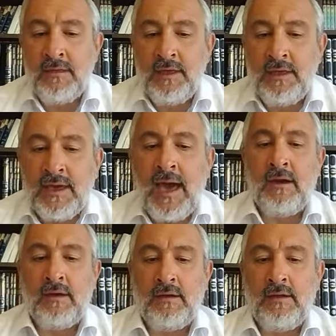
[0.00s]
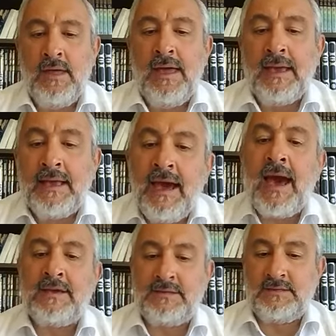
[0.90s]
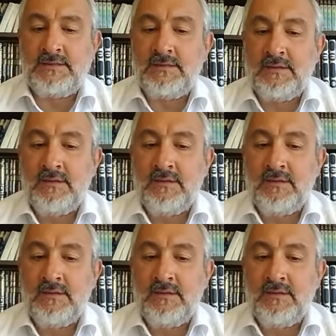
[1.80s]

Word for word: Car, grâce